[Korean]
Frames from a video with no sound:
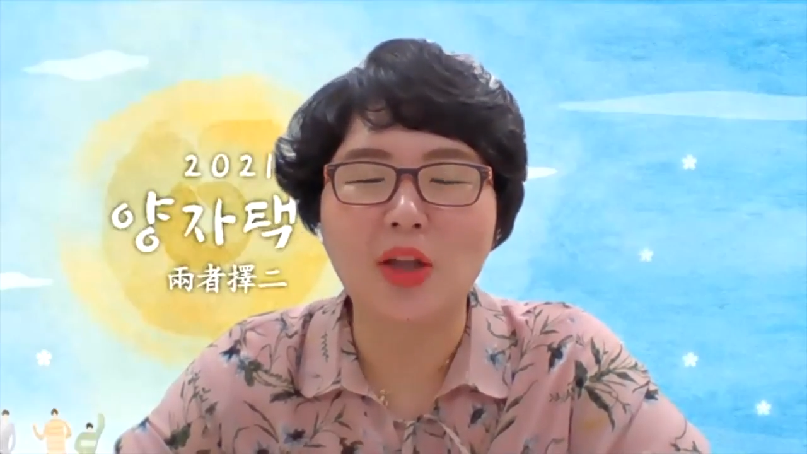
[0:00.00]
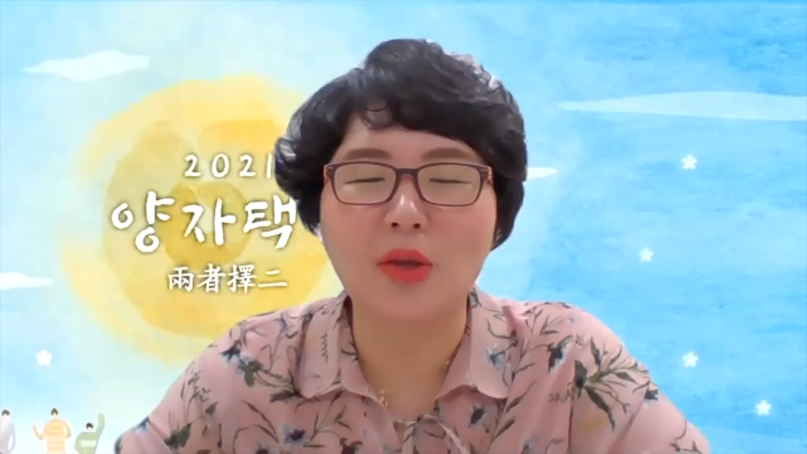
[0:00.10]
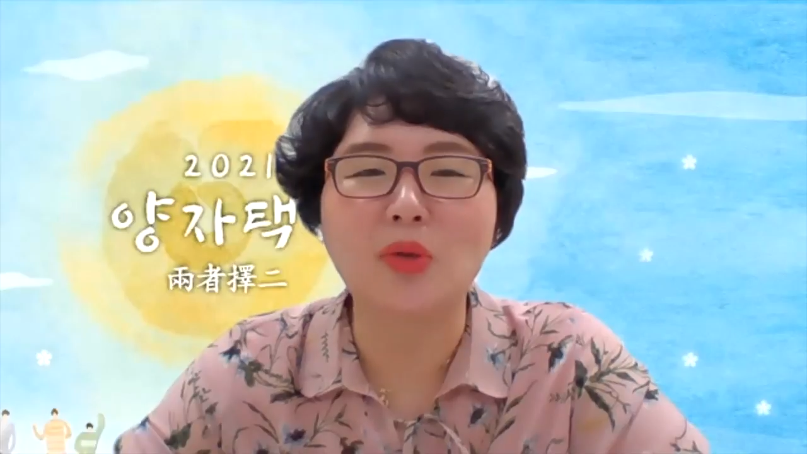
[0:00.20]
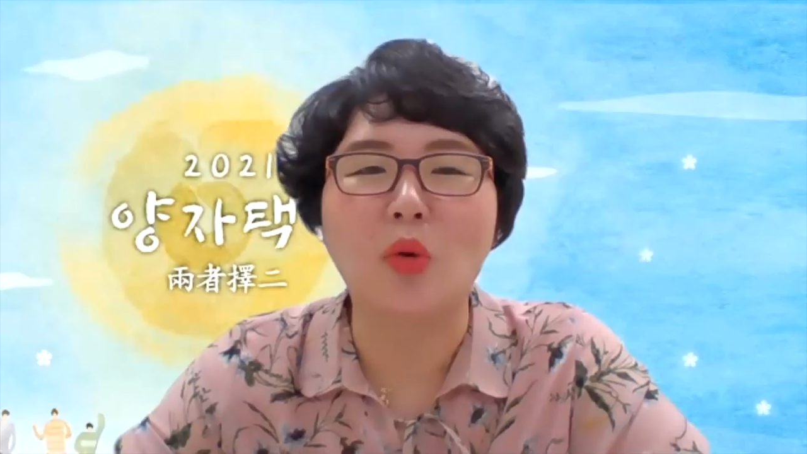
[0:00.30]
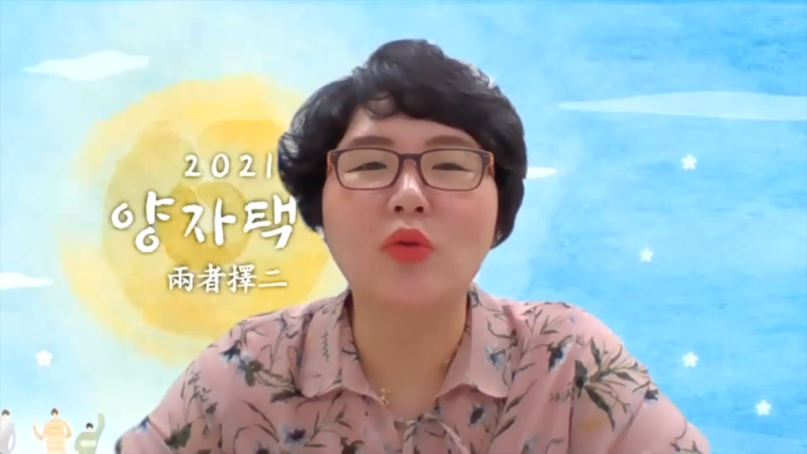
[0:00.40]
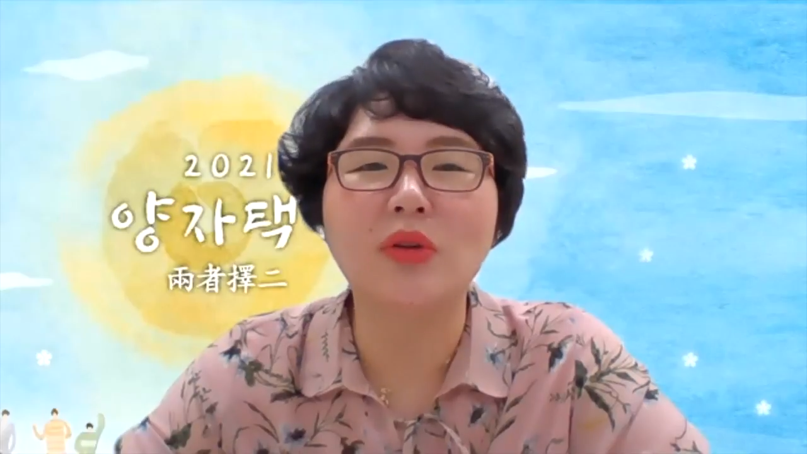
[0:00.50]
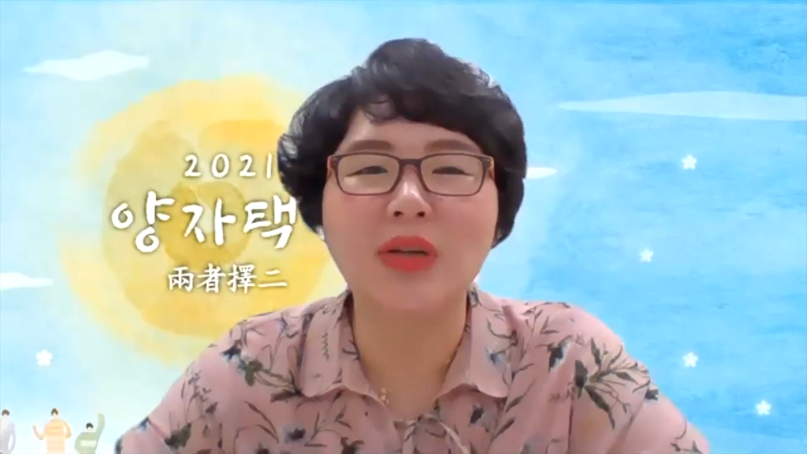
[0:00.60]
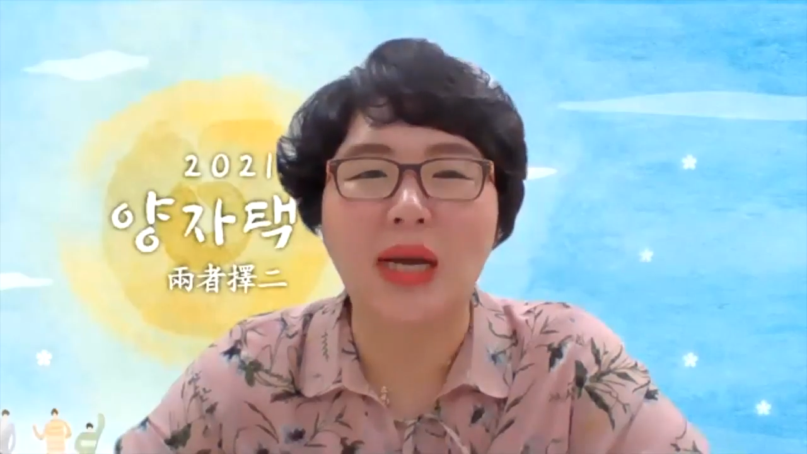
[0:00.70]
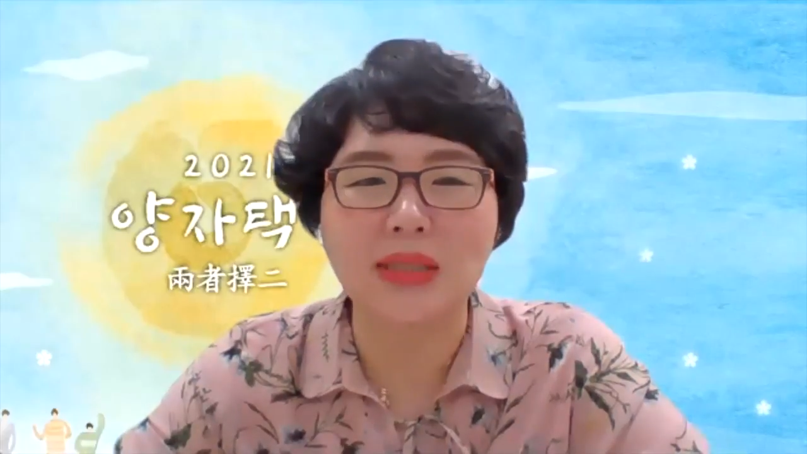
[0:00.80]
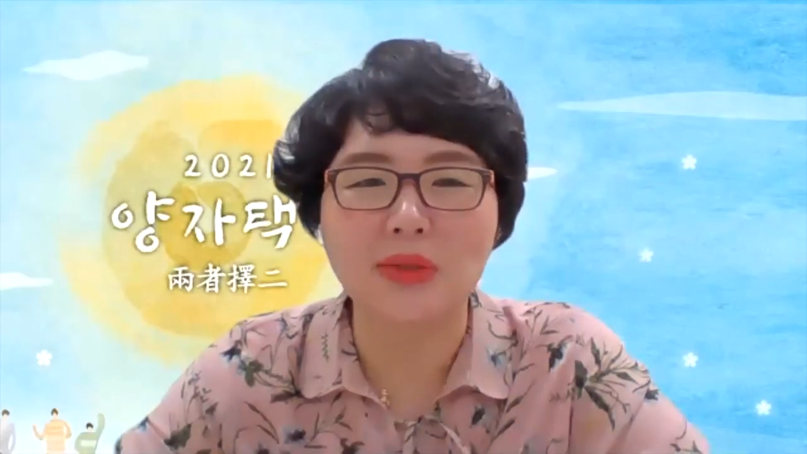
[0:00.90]
애터미의 도구를
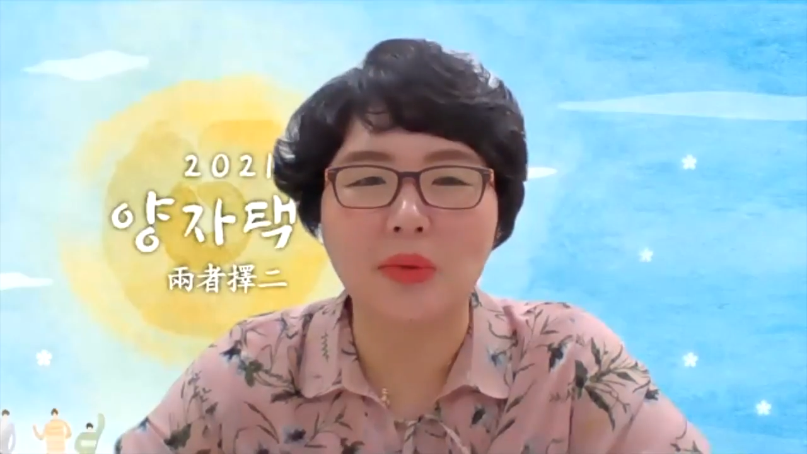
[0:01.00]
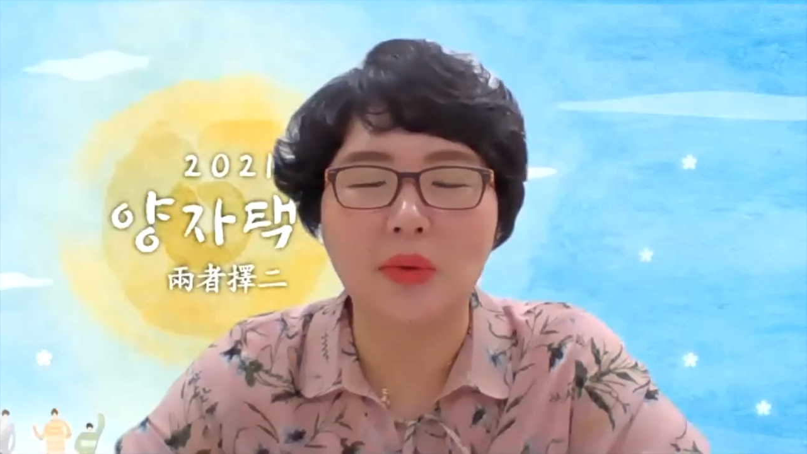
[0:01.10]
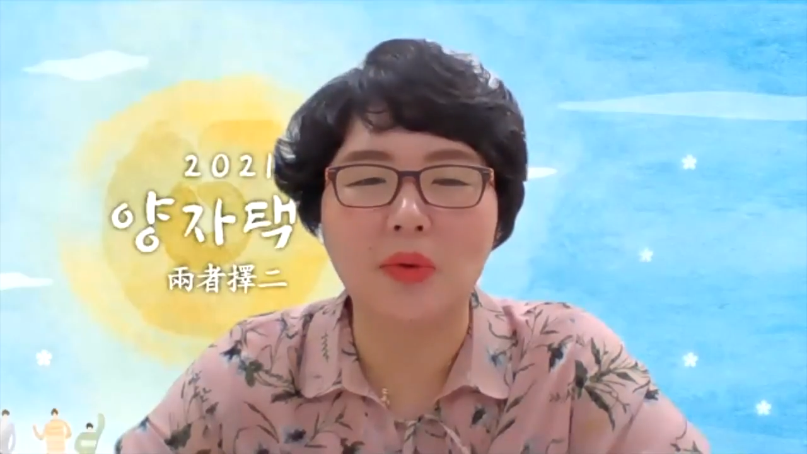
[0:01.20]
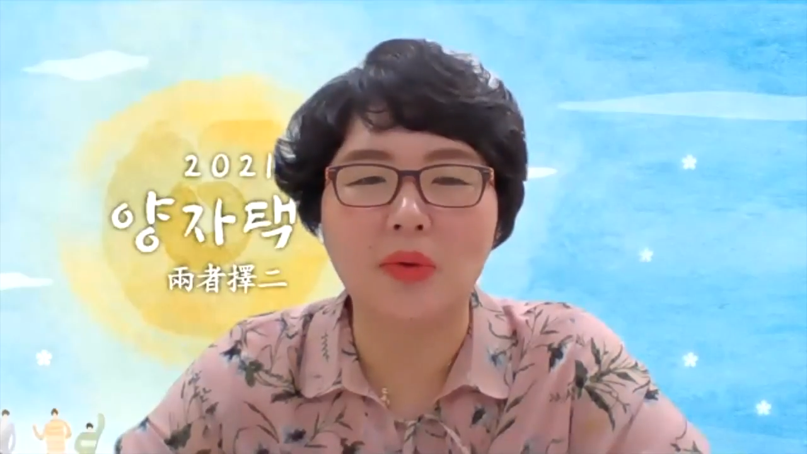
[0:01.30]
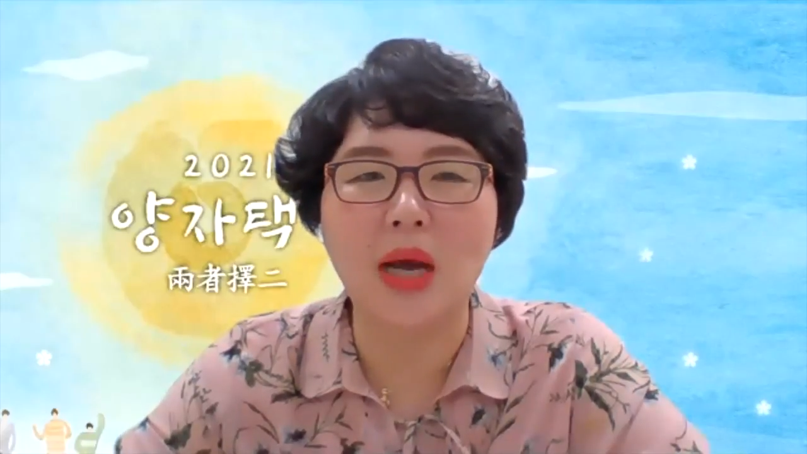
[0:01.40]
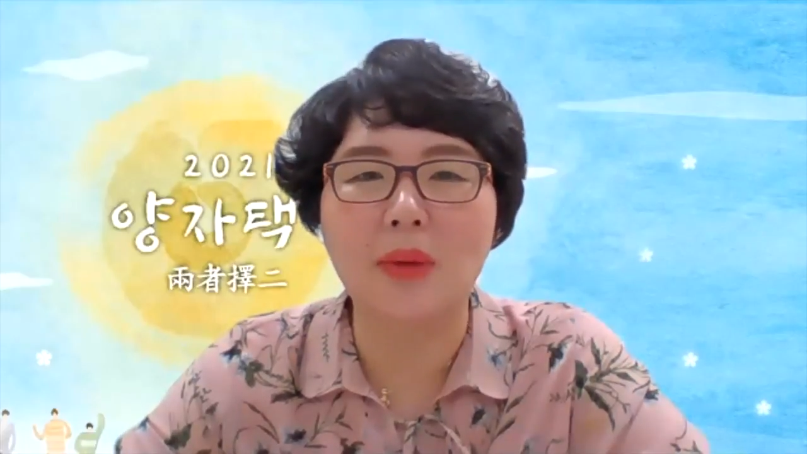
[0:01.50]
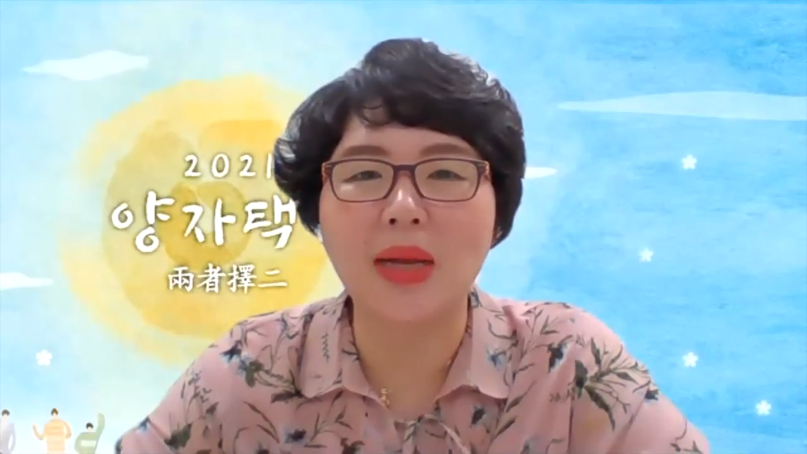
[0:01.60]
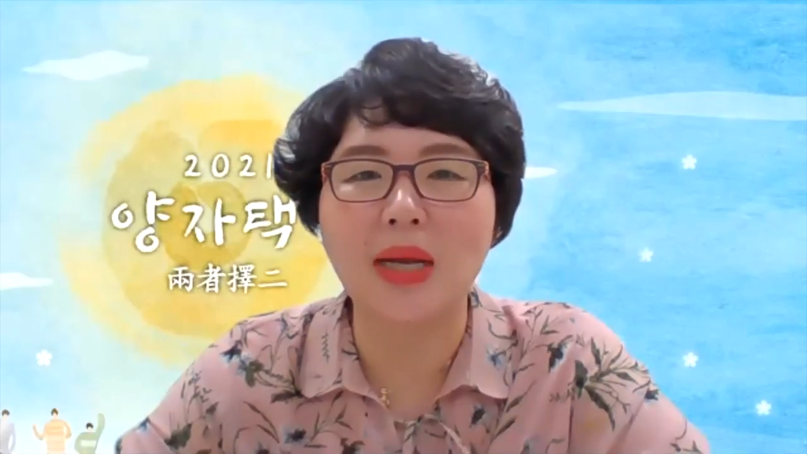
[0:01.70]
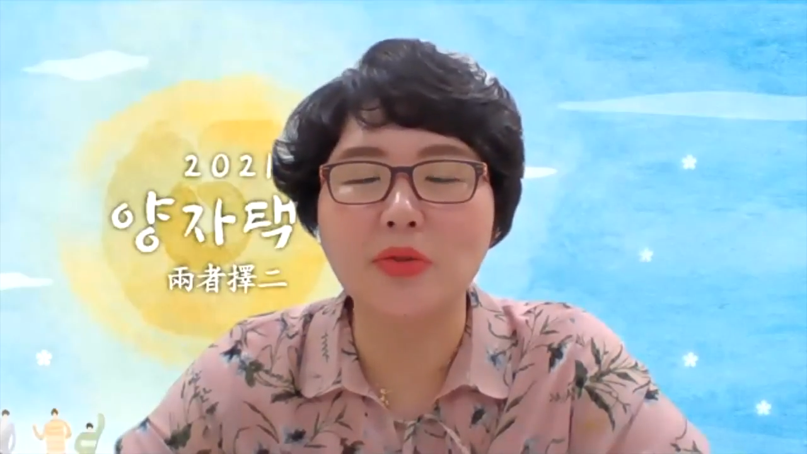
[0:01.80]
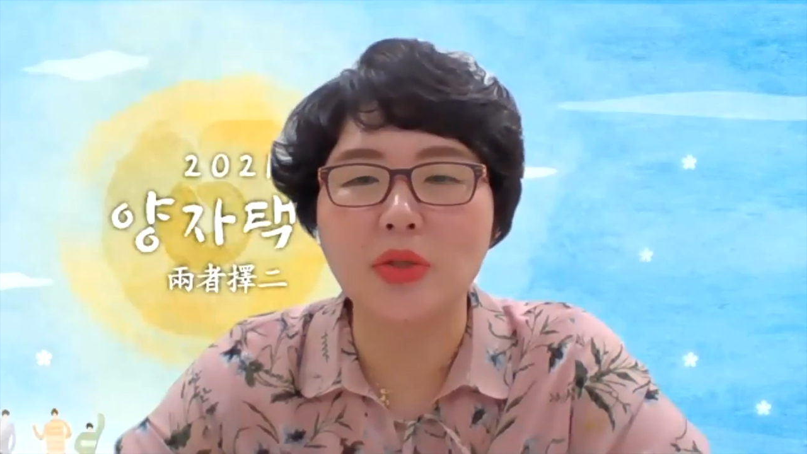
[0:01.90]
가지고
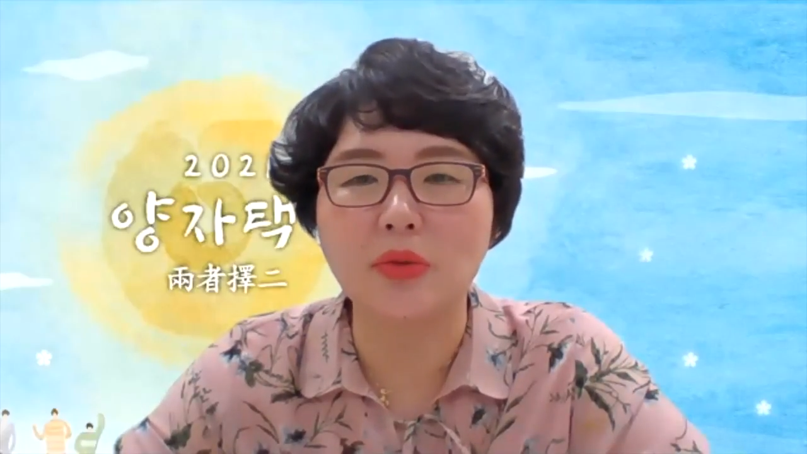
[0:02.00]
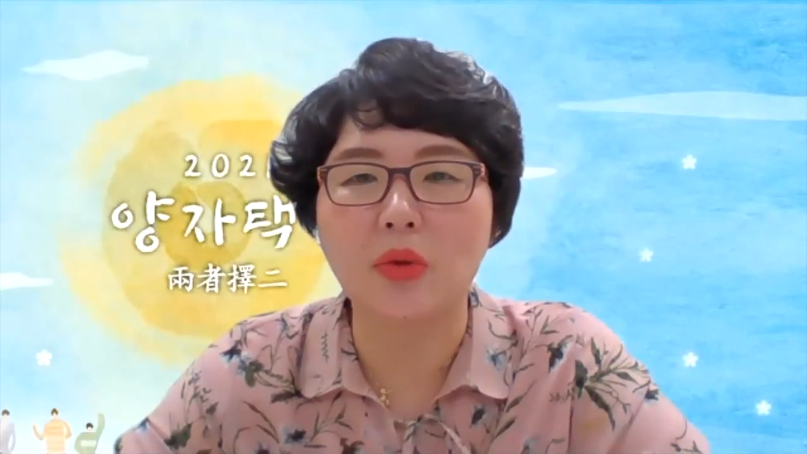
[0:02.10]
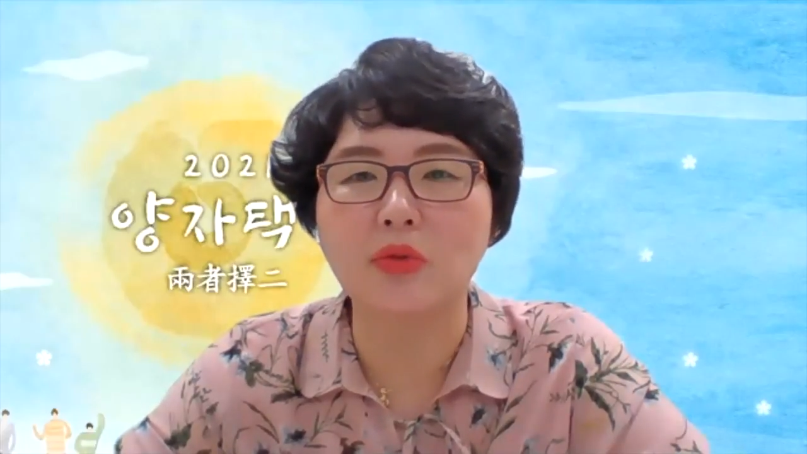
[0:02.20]
사업을 할 수 있도록